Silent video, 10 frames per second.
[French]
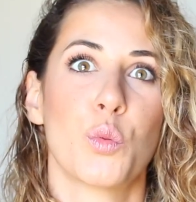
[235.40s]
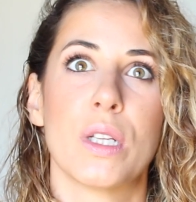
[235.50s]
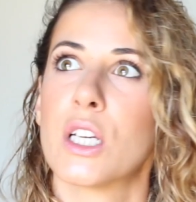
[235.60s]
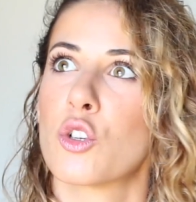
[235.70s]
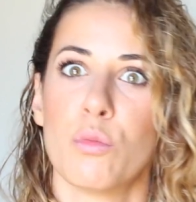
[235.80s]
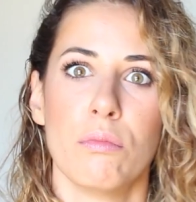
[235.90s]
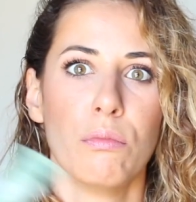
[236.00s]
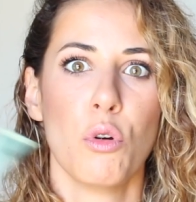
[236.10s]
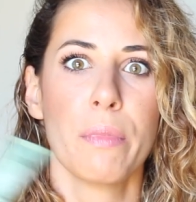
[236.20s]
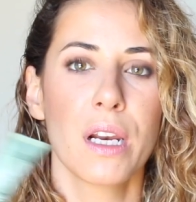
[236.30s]
je dois dire, je
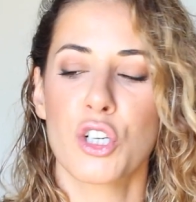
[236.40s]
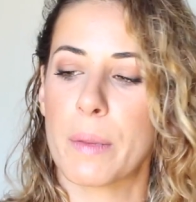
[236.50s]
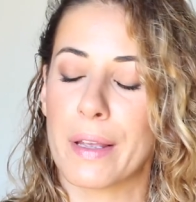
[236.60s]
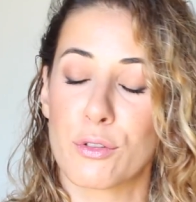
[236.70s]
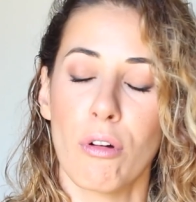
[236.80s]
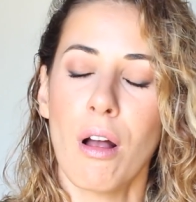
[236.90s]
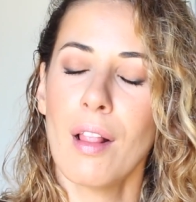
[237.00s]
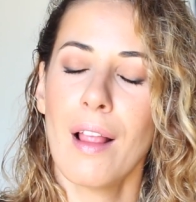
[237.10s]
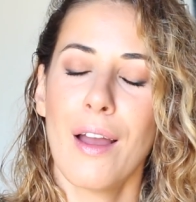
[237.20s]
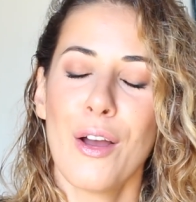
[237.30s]
me mélange les pinceaux.
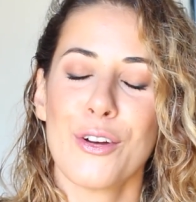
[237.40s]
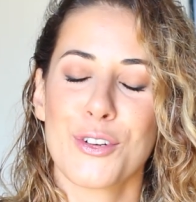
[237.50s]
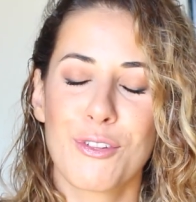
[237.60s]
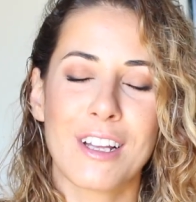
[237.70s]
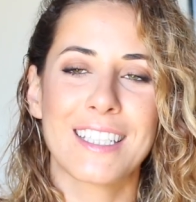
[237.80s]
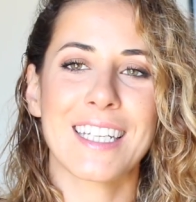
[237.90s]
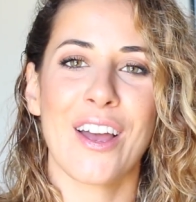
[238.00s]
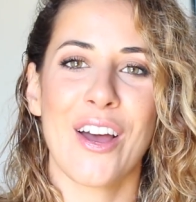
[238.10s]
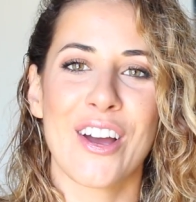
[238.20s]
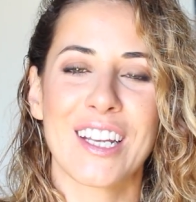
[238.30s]
Je dois dire
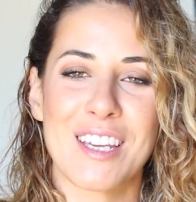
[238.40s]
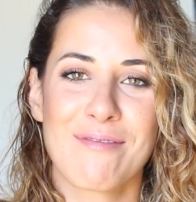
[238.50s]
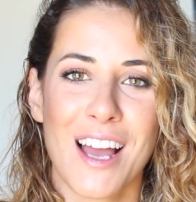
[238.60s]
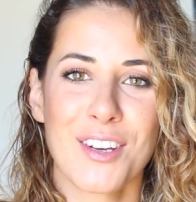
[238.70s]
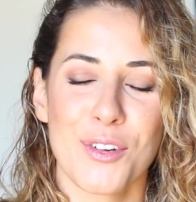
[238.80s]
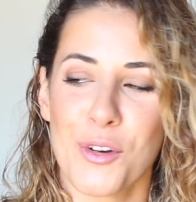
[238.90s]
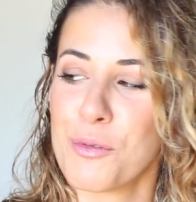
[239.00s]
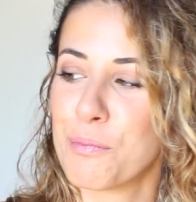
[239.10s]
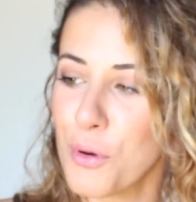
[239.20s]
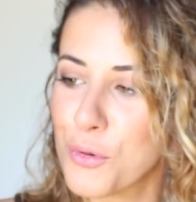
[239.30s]
qu'il marche
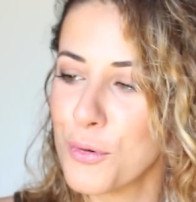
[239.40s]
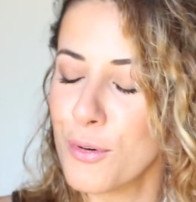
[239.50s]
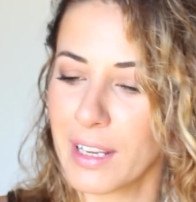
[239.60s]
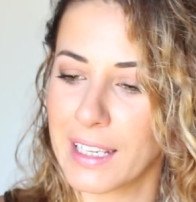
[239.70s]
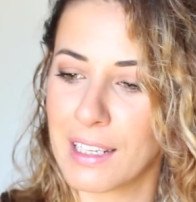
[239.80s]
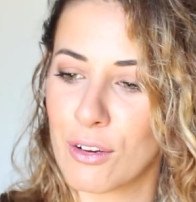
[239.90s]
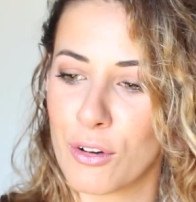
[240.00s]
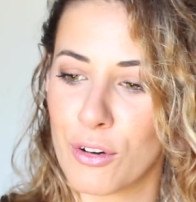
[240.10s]
beaucoup. Il,